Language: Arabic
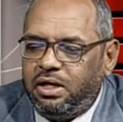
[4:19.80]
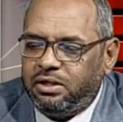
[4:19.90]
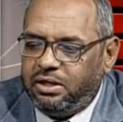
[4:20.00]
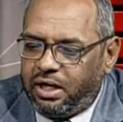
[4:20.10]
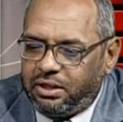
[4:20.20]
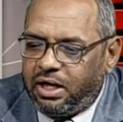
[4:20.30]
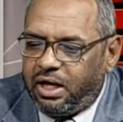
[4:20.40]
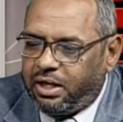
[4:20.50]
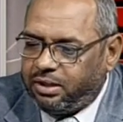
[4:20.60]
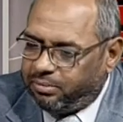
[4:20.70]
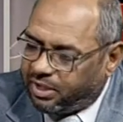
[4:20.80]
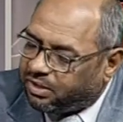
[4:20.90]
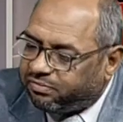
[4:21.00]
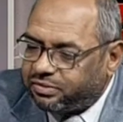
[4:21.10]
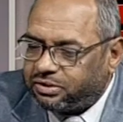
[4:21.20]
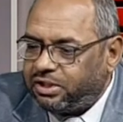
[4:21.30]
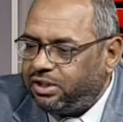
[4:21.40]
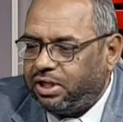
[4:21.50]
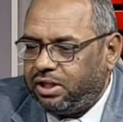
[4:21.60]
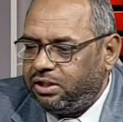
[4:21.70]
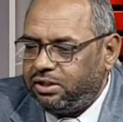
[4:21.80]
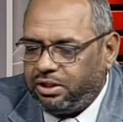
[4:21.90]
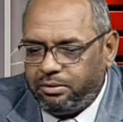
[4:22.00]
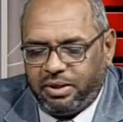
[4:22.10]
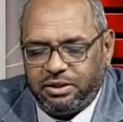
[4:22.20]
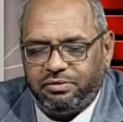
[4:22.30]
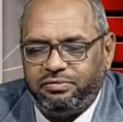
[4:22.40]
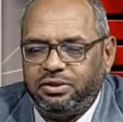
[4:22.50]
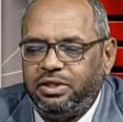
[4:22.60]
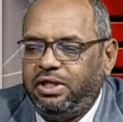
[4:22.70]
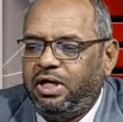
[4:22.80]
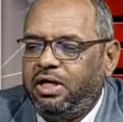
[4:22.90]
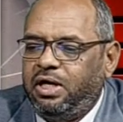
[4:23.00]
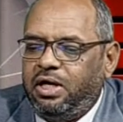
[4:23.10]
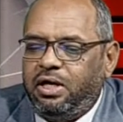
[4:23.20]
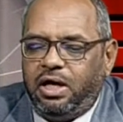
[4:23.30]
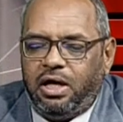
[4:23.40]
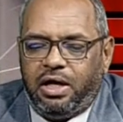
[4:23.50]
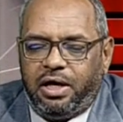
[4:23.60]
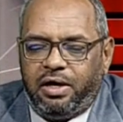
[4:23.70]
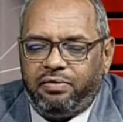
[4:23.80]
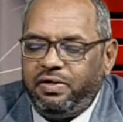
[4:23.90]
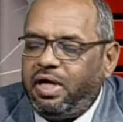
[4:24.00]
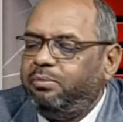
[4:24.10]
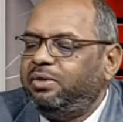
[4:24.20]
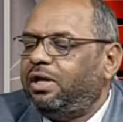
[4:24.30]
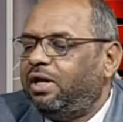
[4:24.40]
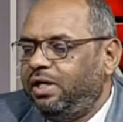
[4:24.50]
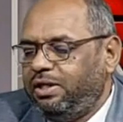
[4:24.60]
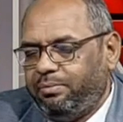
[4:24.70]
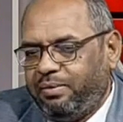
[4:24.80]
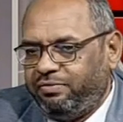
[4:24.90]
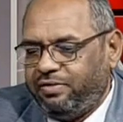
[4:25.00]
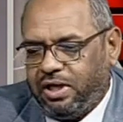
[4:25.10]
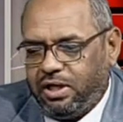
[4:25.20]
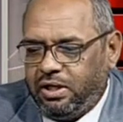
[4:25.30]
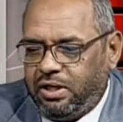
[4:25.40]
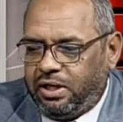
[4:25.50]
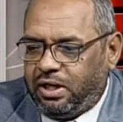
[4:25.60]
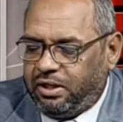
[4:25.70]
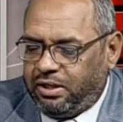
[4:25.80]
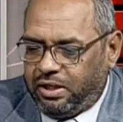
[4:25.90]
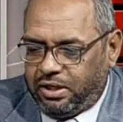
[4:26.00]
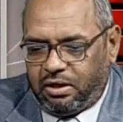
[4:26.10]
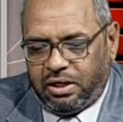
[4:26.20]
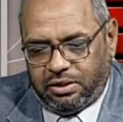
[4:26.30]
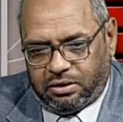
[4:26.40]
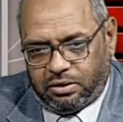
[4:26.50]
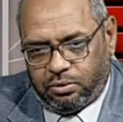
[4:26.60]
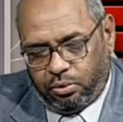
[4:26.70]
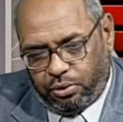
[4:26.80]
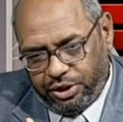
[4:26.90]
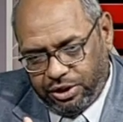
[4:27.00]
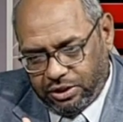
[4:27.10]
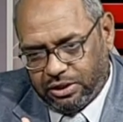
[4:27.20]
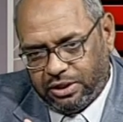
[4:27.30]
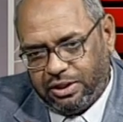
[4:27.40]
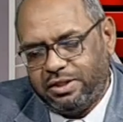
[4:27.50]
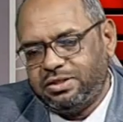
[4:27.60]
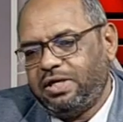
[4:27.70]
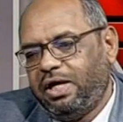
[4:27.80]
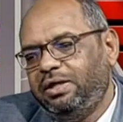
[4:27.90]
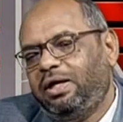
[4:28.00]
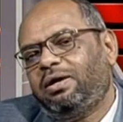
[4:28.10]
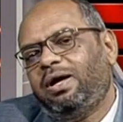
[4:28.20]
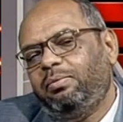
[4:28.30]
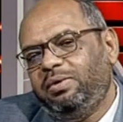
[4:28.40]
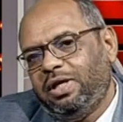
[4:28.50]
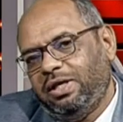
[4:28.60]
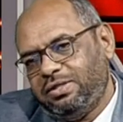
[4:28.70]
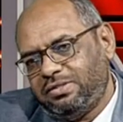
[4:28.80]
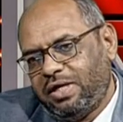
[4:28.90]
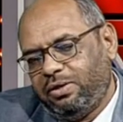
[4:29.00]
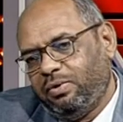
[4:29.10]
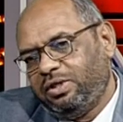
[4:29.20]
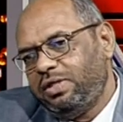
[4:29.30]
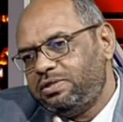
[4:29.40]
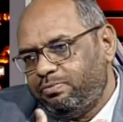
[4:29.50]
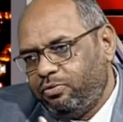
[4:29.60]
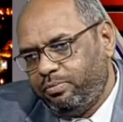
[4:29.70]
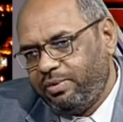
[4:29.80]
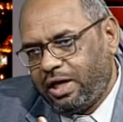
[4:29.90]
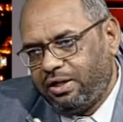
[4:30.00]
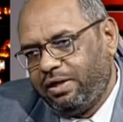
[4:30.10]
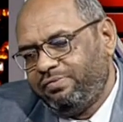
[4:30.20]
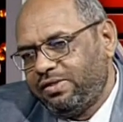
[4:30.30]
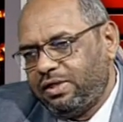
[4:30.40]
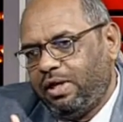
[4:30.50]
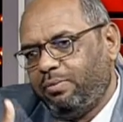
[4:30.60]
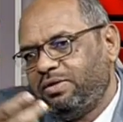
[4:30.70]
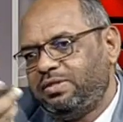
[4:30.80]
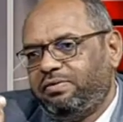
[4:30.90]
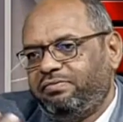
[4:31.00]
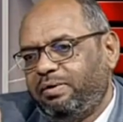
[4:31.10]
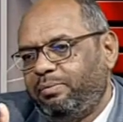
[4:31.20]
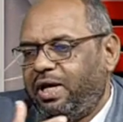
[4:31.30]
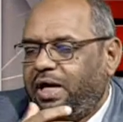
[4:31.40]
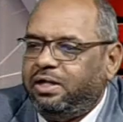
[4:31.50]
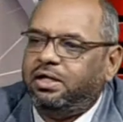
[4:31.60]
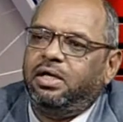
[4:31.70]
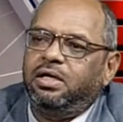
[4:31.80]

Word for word: لأنها عبادة فطرية مم. عبادة فطرية آه، فيها من الخير ما فيها الخير روحي للإنسان يرقى به الإنسان وتسمو بها النفس إلى مصاف الملائكة